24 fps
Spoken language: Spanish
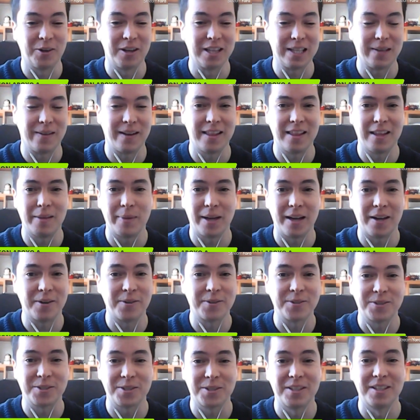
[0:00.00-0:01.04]
los temas de
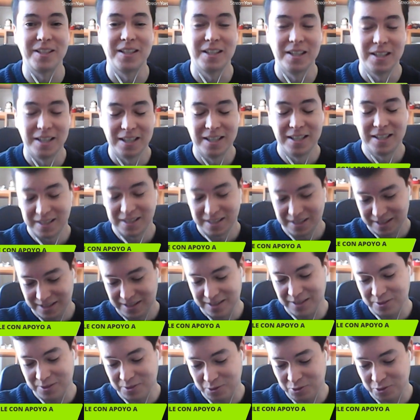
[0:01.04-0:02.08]
pago son
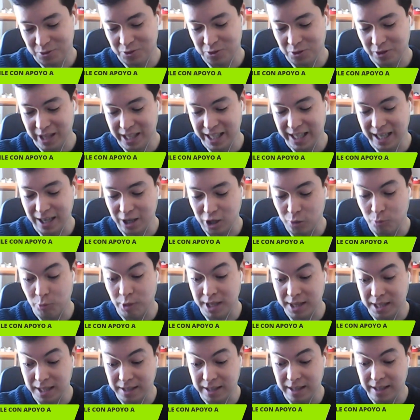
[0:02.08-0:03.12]
son en general como
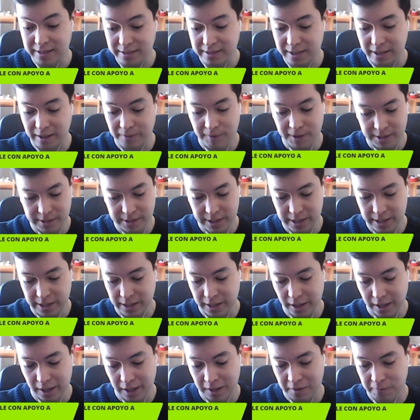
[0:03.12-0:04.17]
que tienden a ser
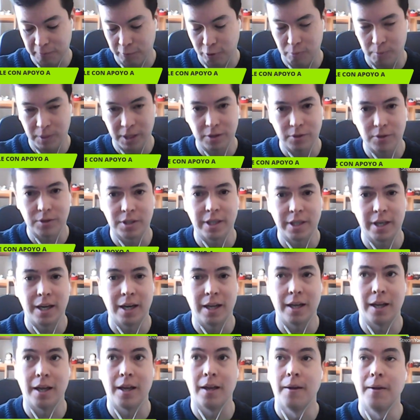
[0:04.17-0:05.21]
difíciles. En Formando
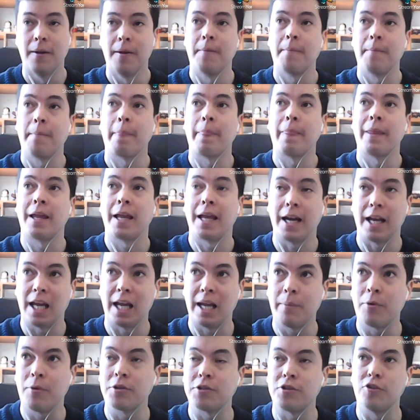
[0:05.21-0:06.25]
Chile
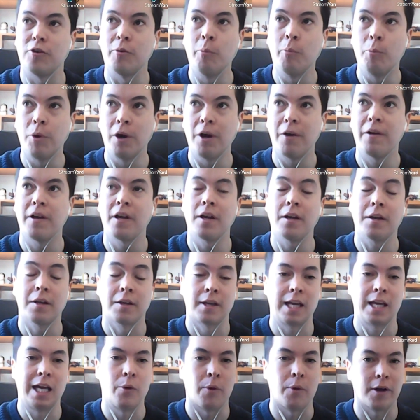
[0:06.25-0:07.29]
creemos y nos mueve
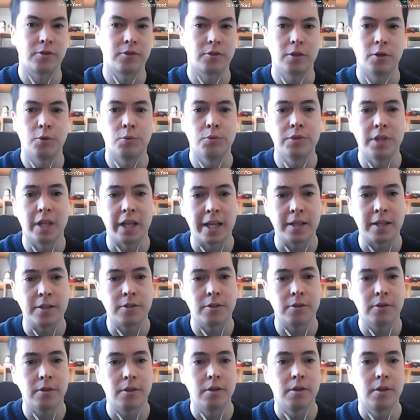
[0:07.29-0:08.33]
que la vocación es un
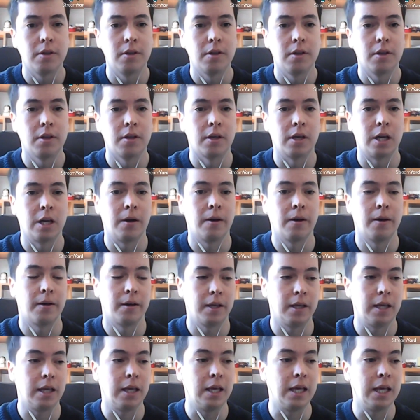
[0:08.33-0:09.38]
derecho que
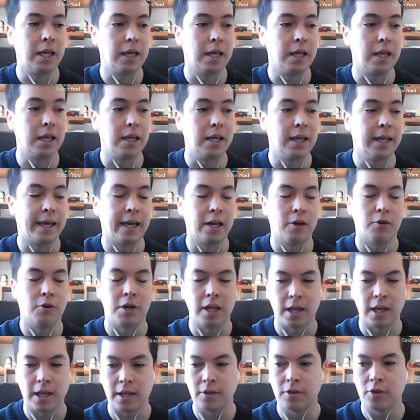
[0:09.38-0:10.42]
y, que el
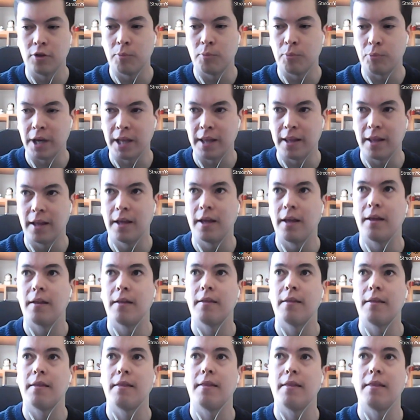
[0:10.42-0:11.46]
origen no puede
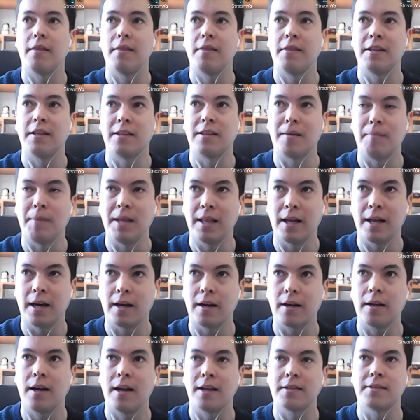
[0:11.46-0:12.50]

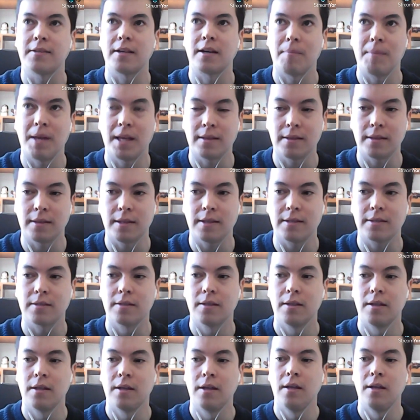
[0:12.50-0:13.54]
determinar las herramientas